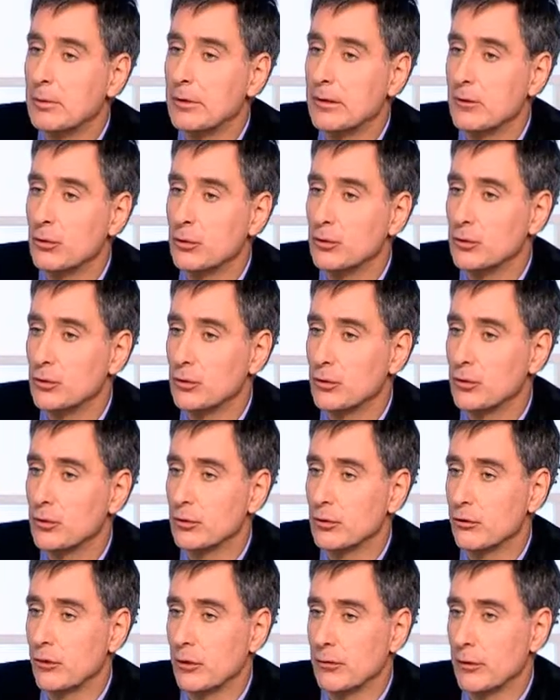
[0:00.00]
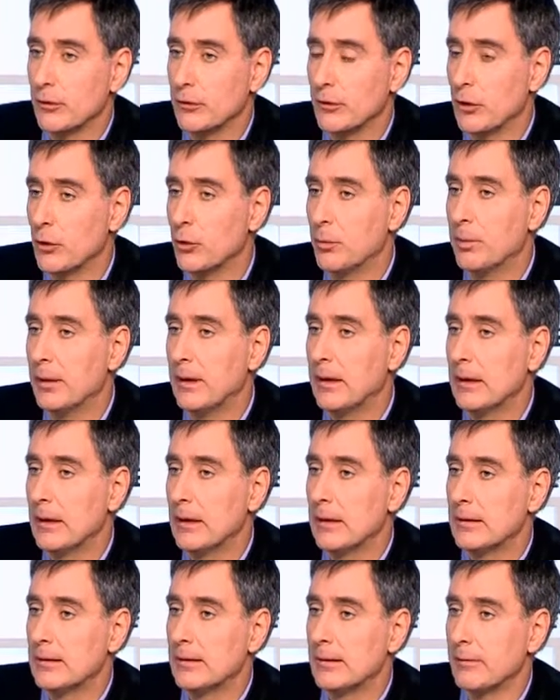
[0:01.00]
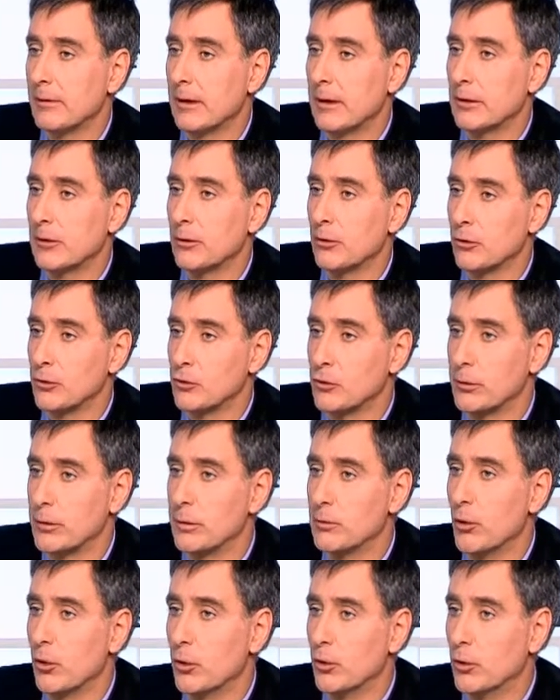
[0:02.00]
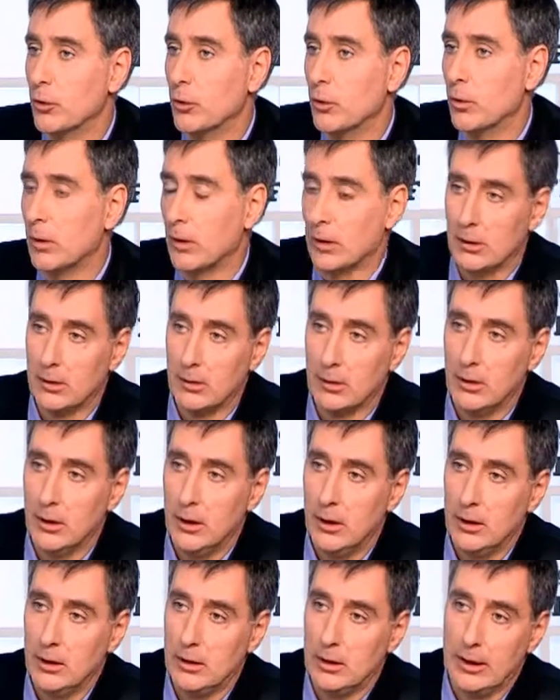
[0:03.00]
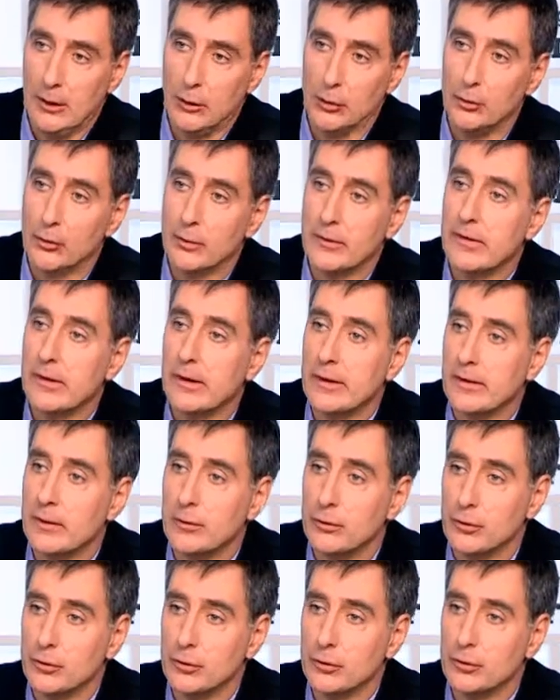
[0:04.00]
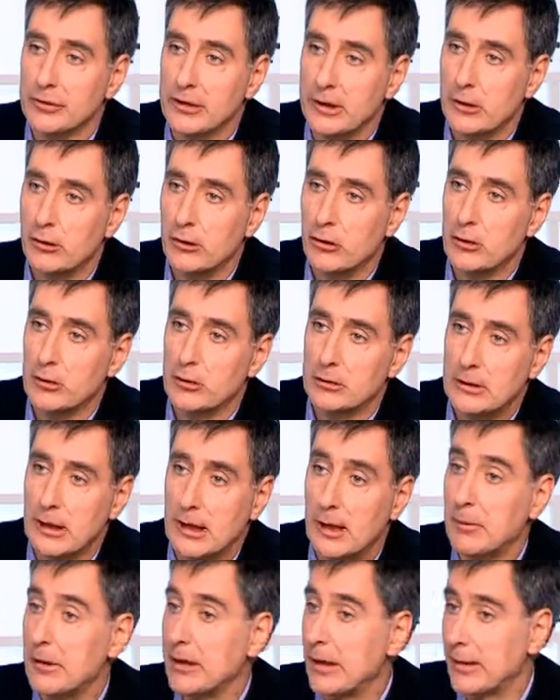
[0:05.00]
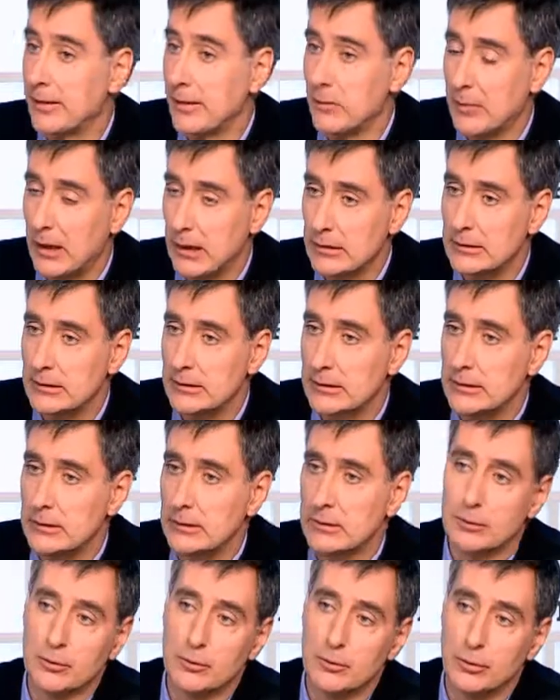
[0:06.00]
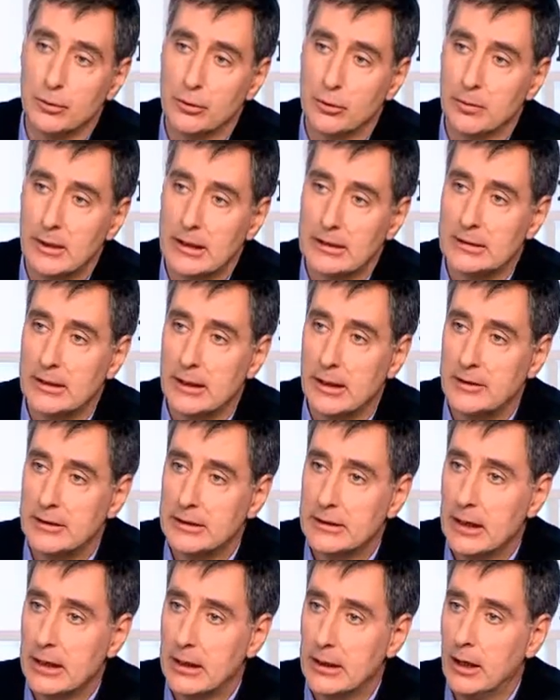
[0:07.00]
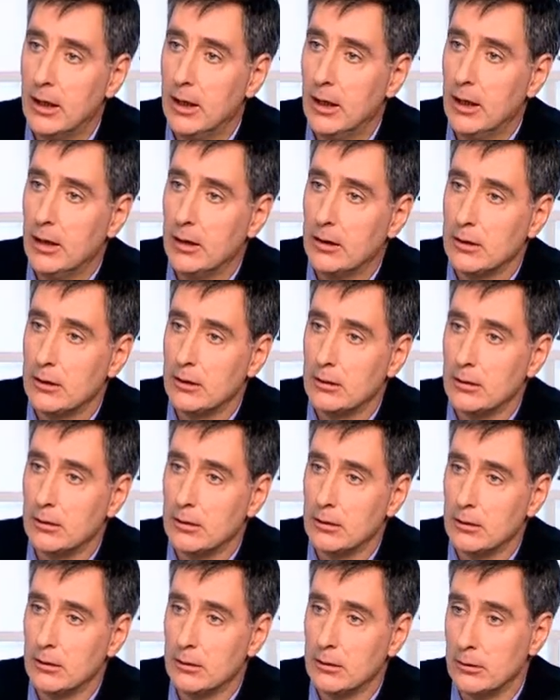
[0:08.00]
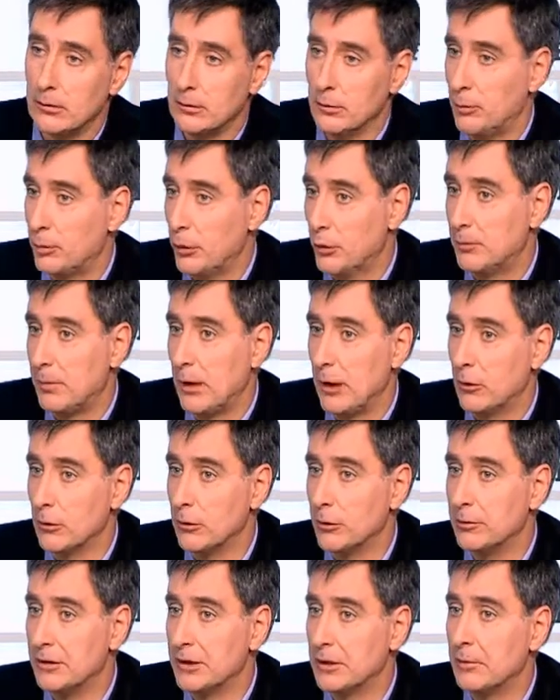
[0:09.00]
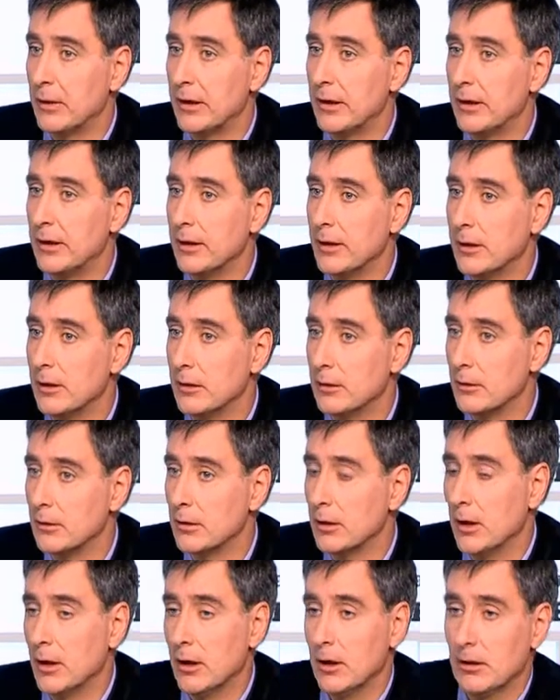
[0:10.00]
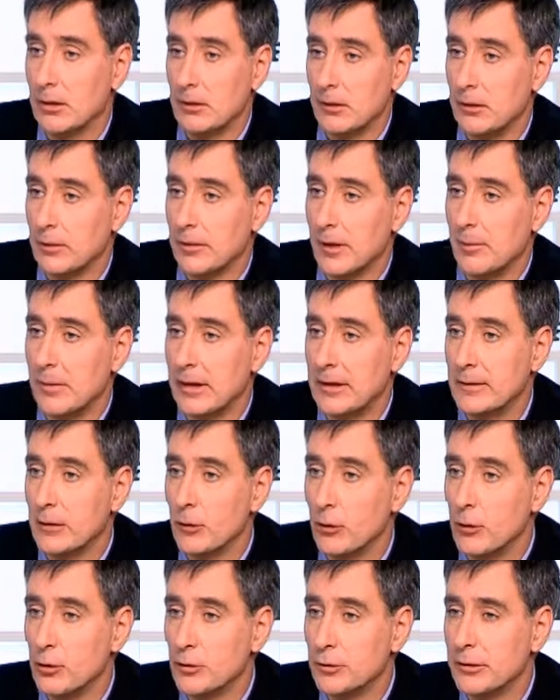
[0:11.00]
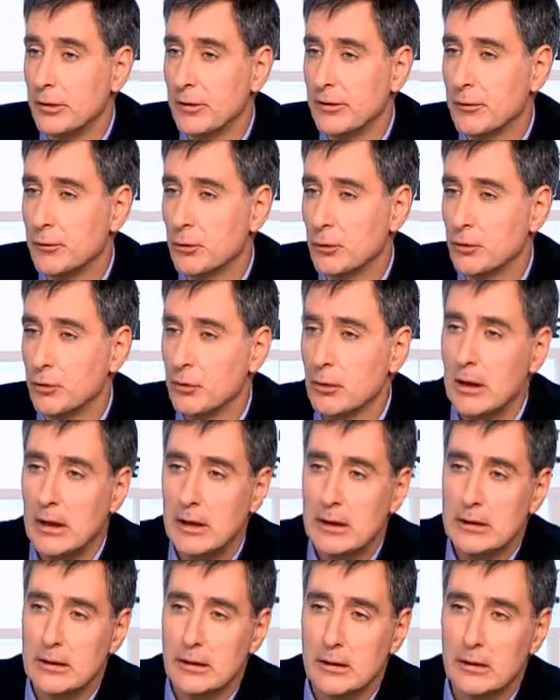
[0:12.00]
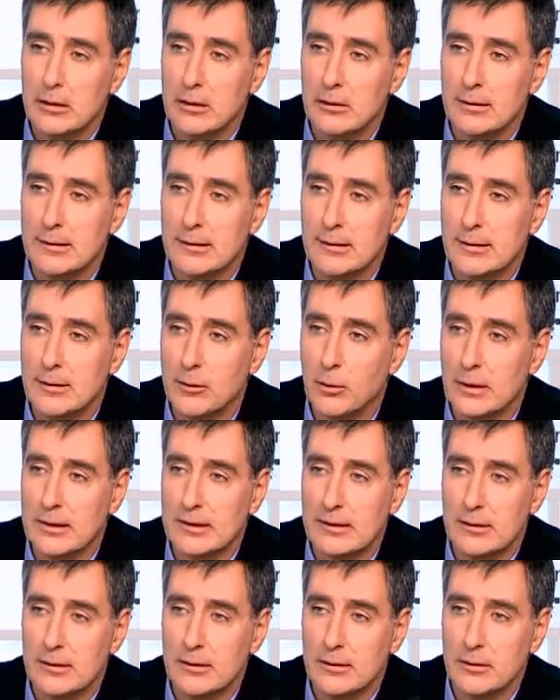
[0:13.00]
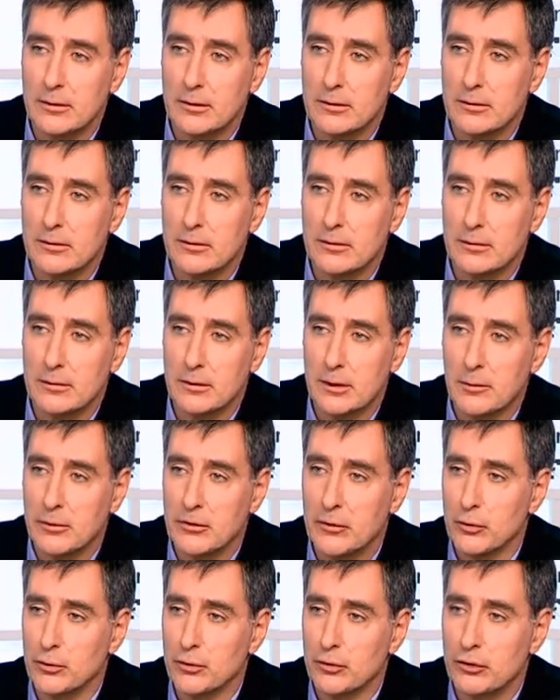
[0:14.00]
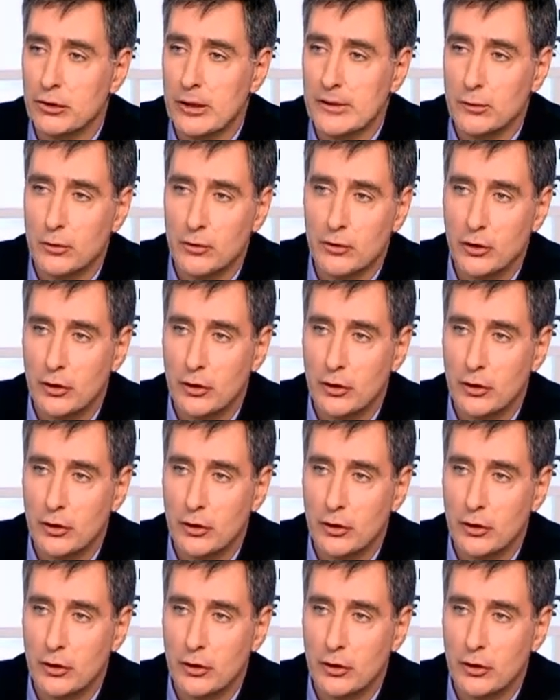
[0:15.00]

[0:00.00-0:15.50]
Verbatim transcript: la prise de fonction de Jean-François Copé, c'est vrai que Jean-Louis Borloo... a a renoncé à ses fonctions dirigeantes, Ramaya des partis euh, pour le Parti radical, euh, le porte-parole Dominique Paillet euh, n'a pas été reconduit dans ses fonctions. c'est quoi on a, impression l'impression d'une chasse aux